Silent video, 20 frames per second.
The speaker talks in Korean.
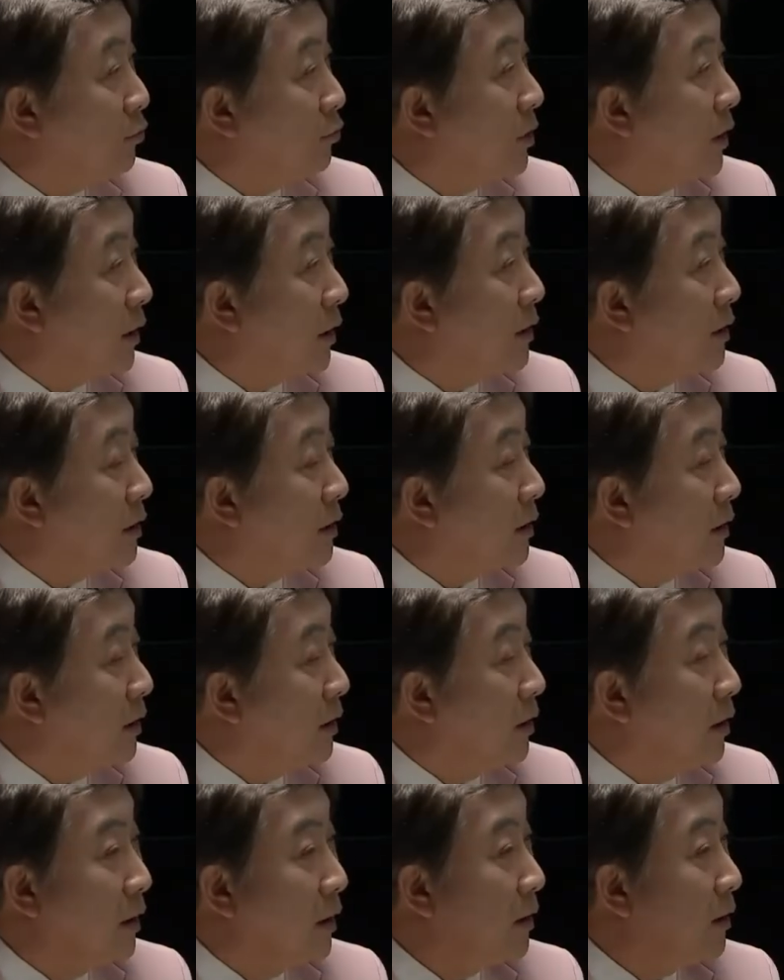분란을
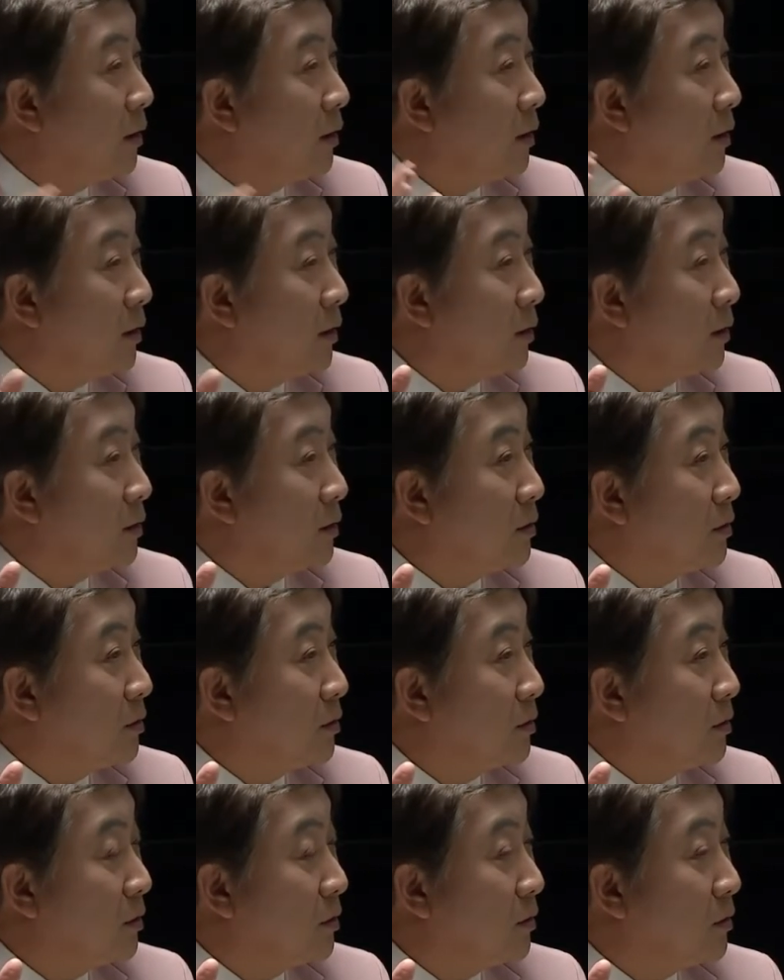일으킬
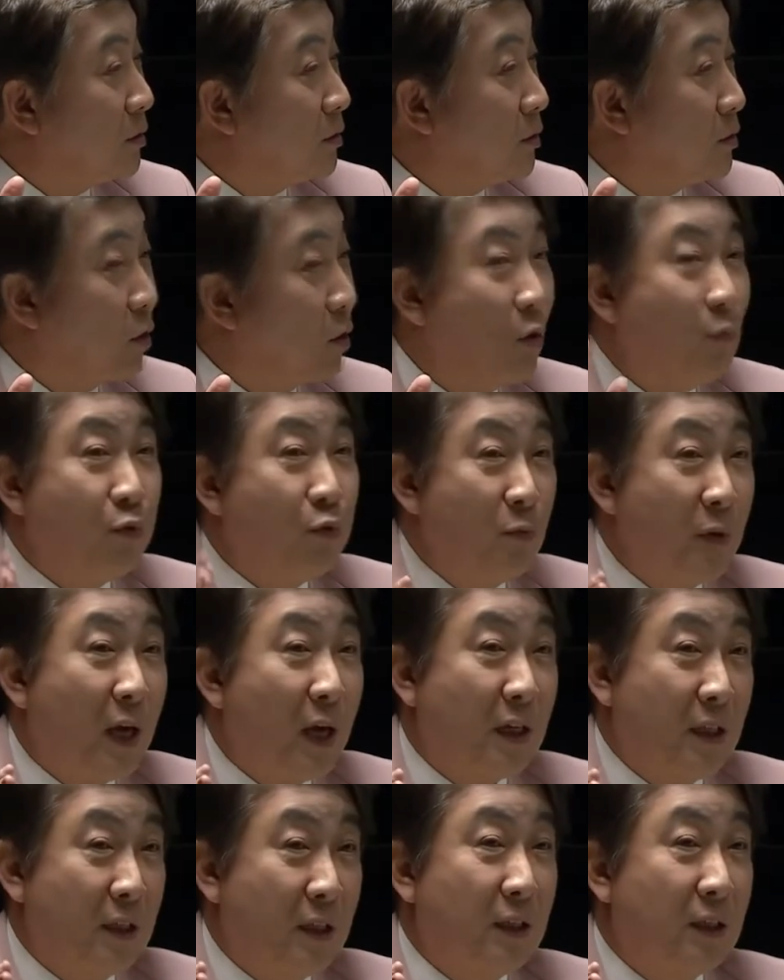그 성품이 음.
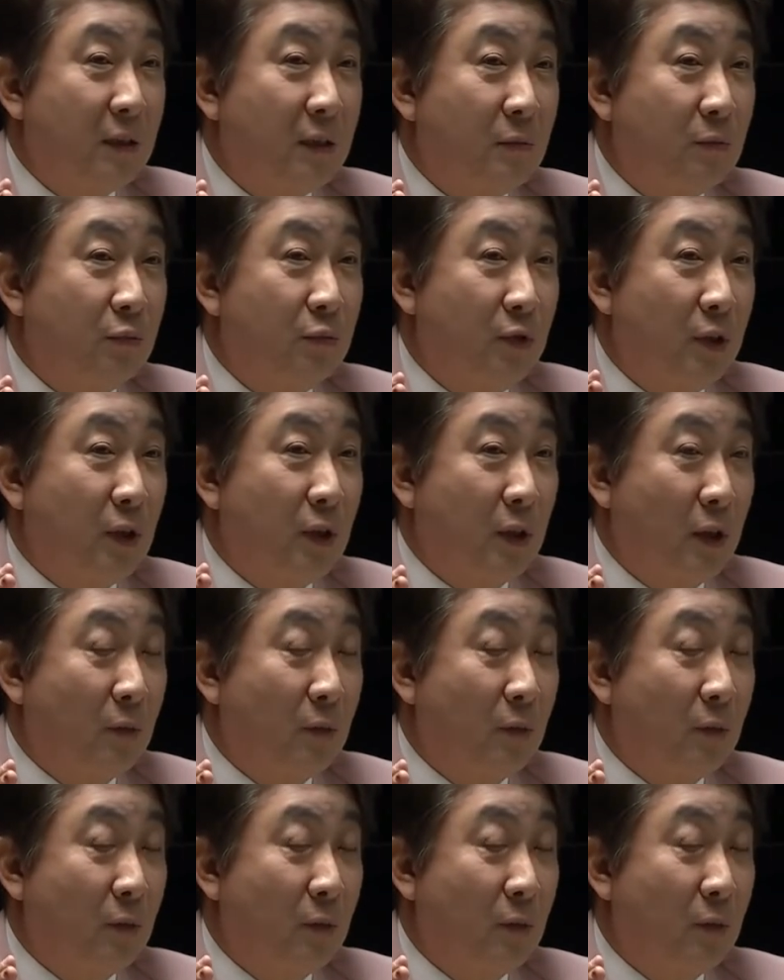아닌 분이기